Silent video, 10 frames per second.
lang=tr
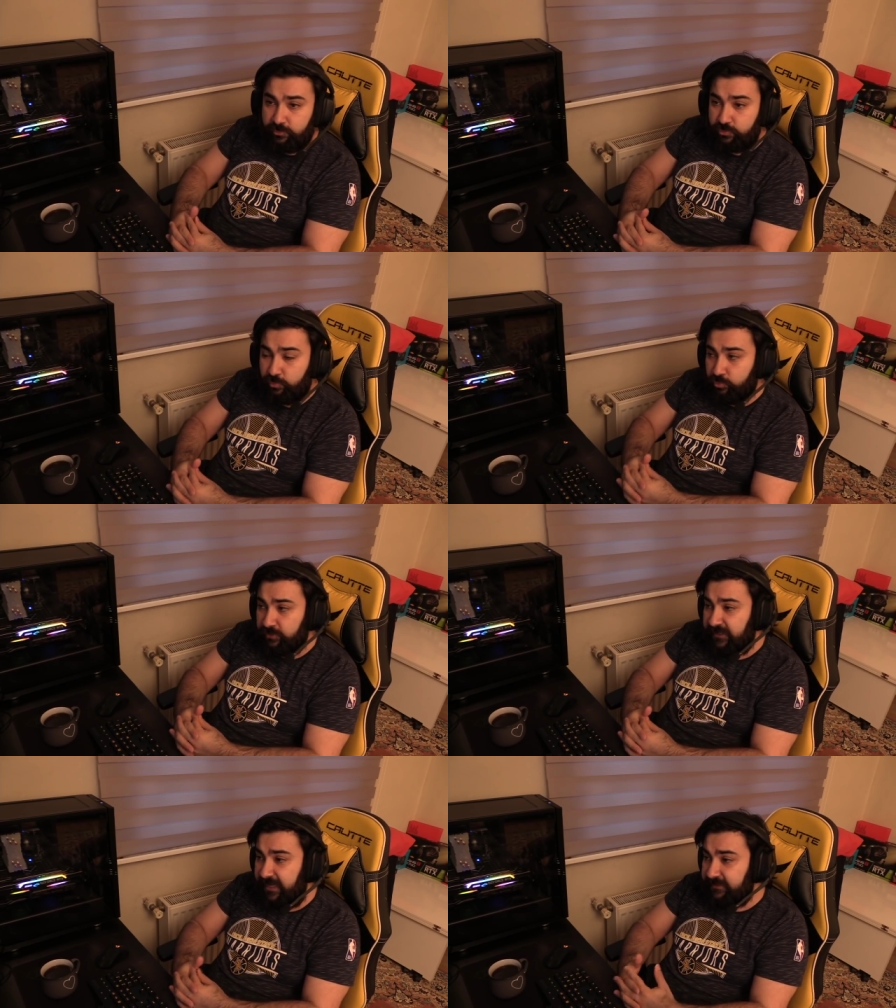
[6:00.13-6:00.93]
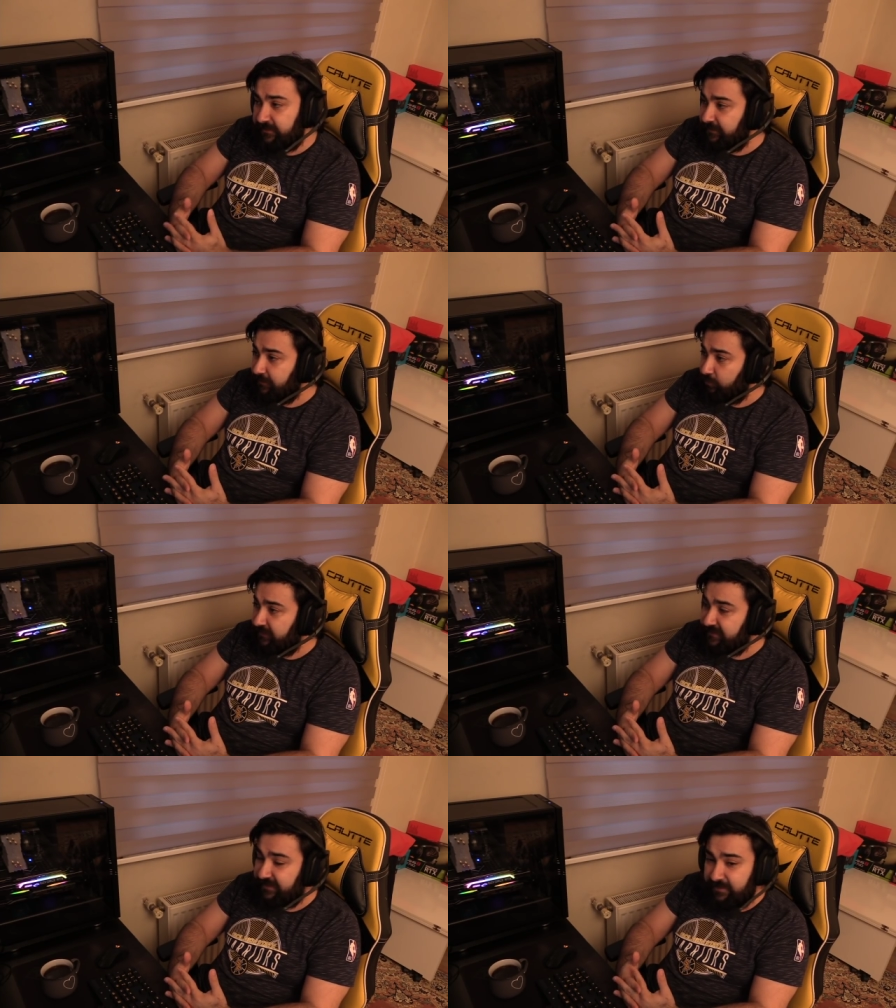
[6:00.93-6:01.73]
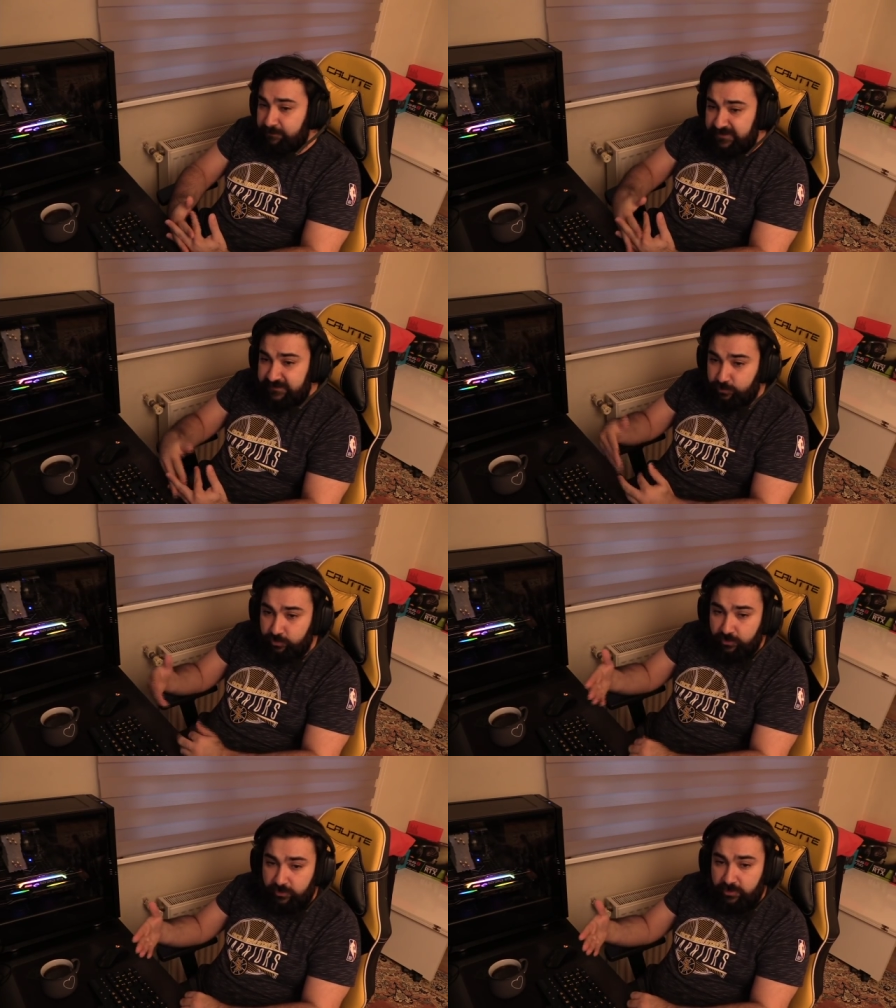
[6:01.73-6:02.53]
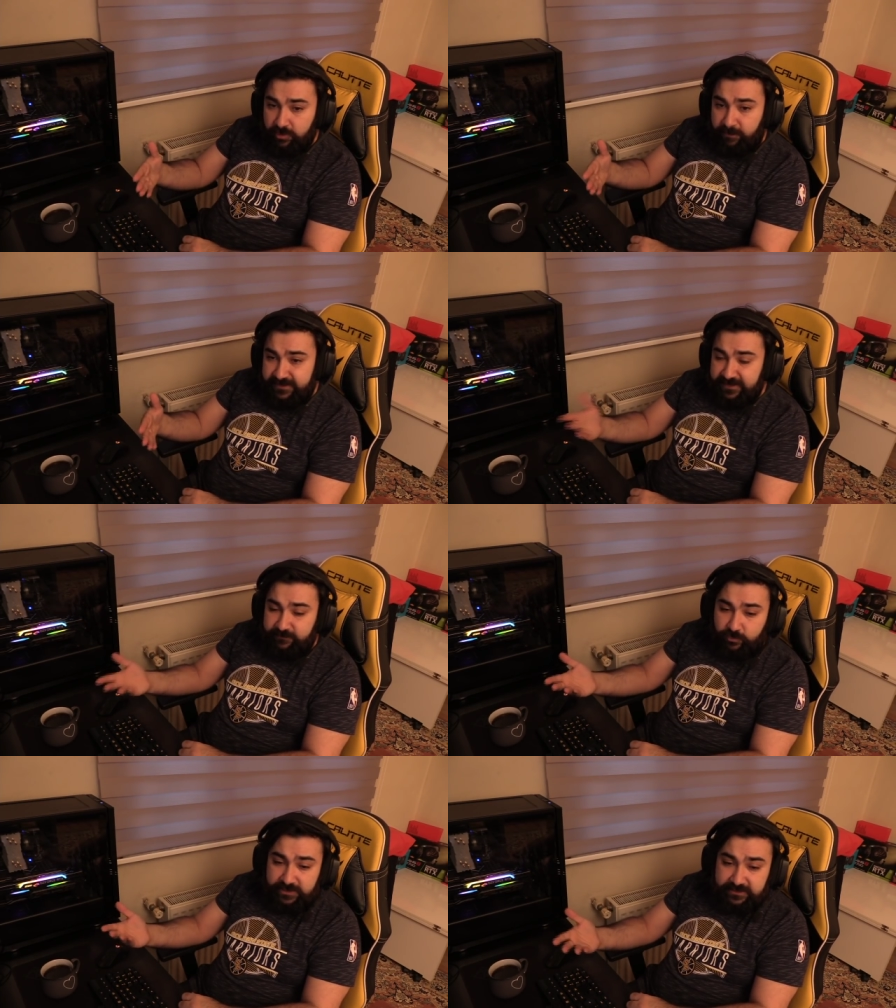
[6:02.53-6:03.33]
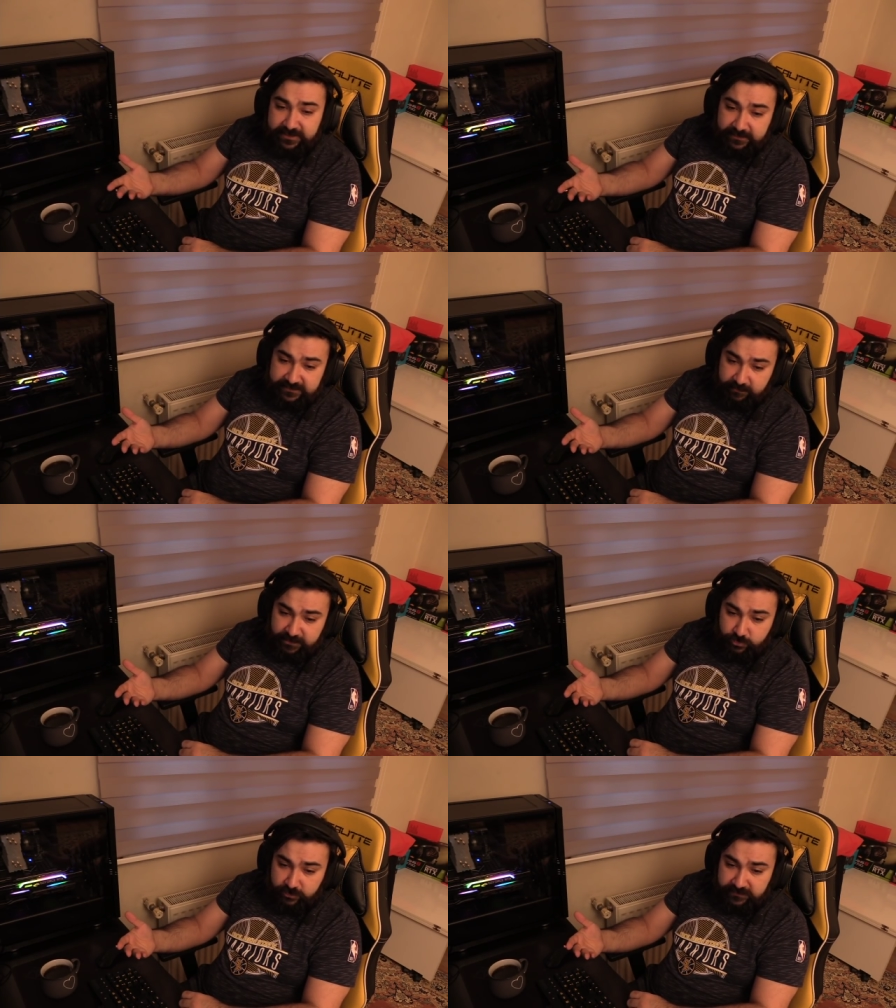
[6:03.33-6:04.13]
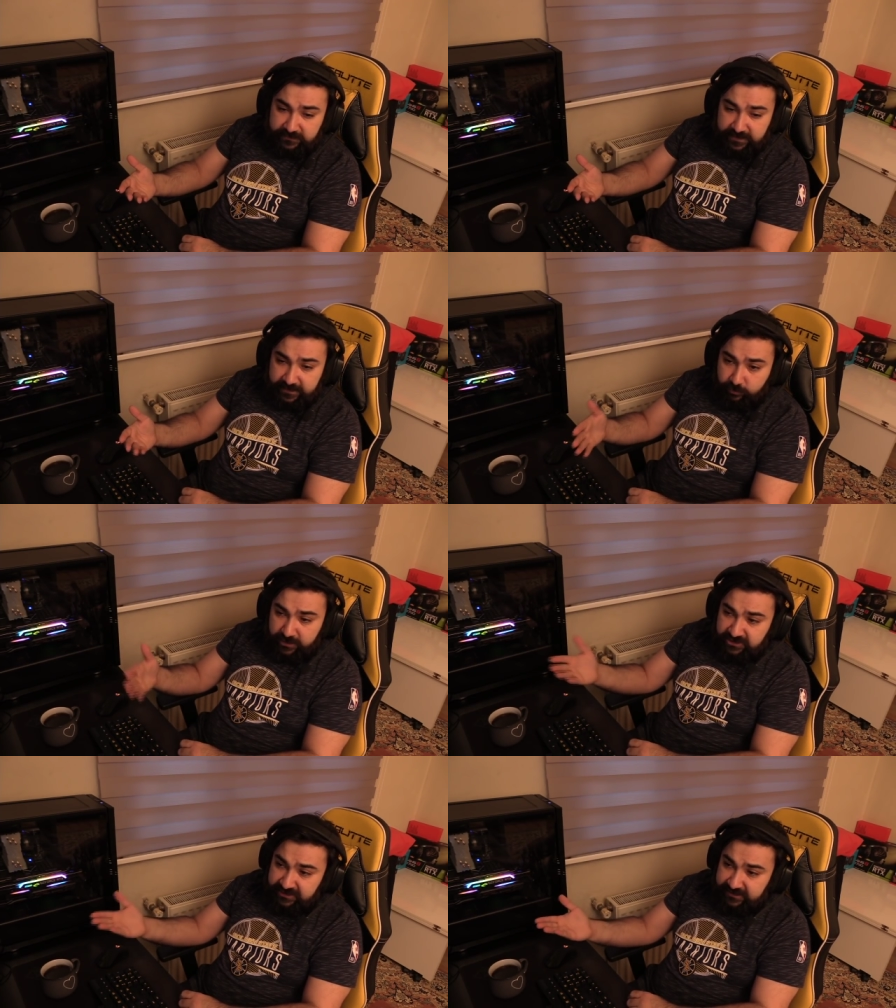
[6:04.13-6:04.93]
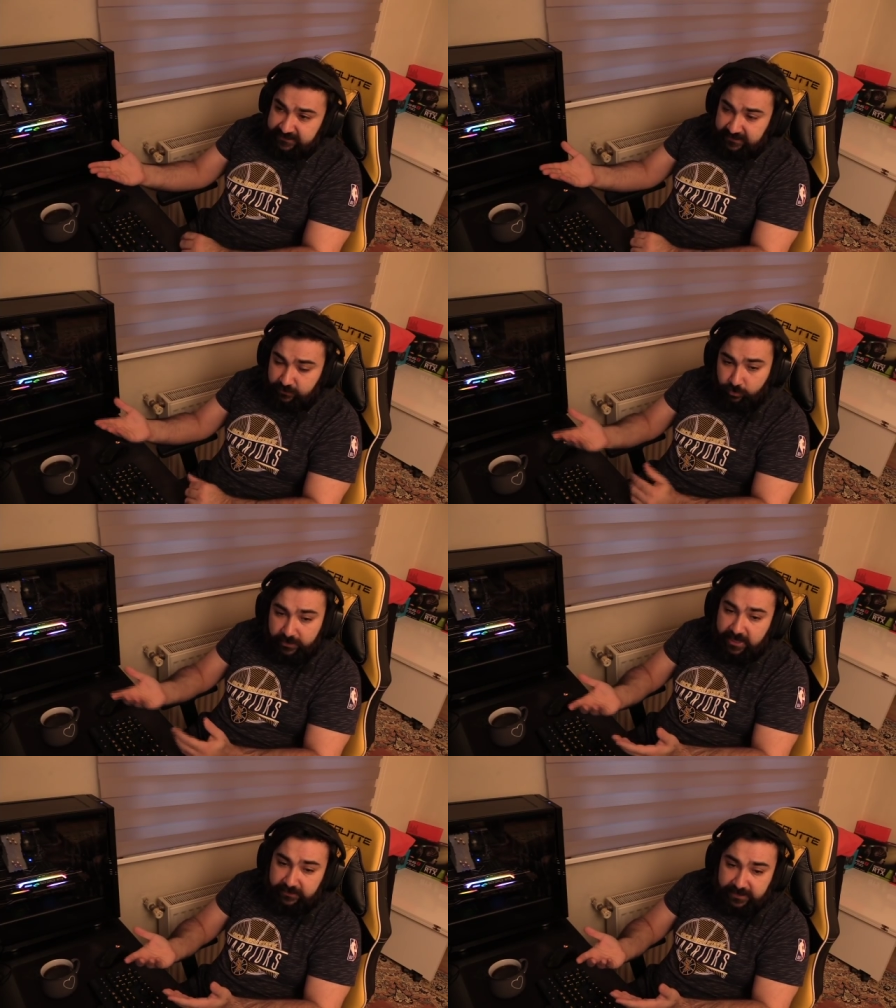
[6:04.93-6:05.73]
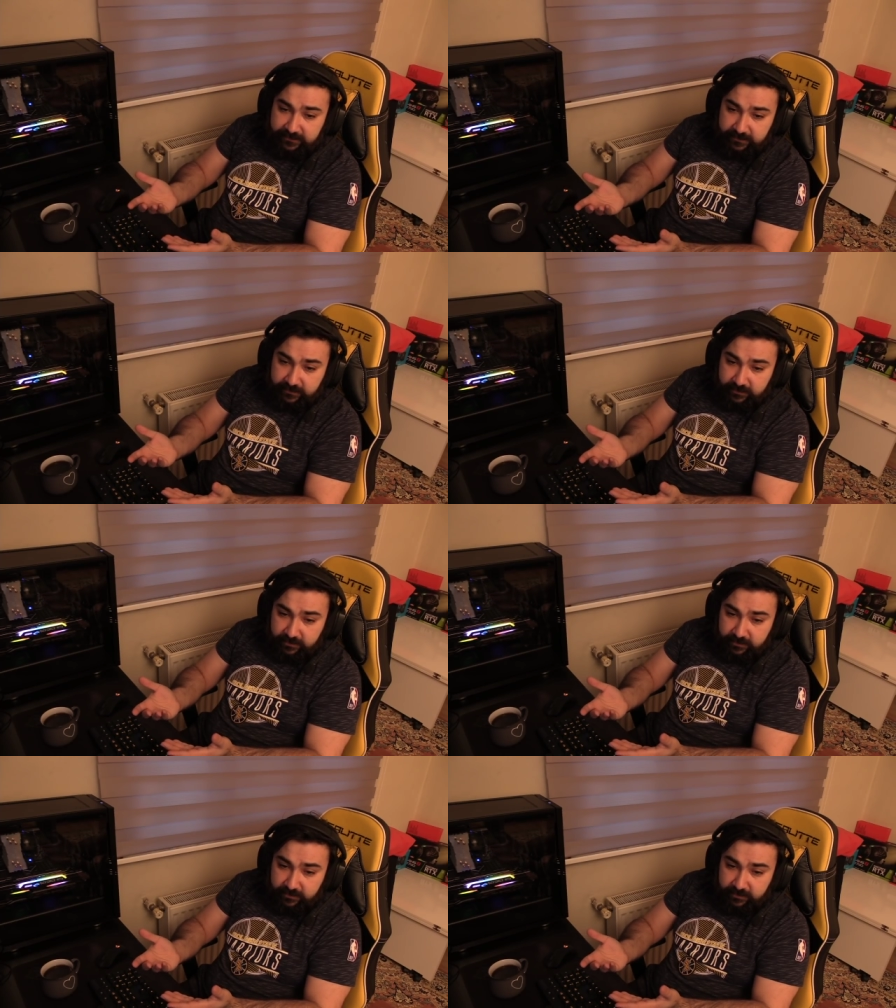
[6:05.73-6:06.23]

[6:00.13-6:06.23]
sonunda geldilik olayı zaten biz bu pazar fonu ilk geldiği zaman söyledik. Yani bu eşyalar zaten oyuna eklendi.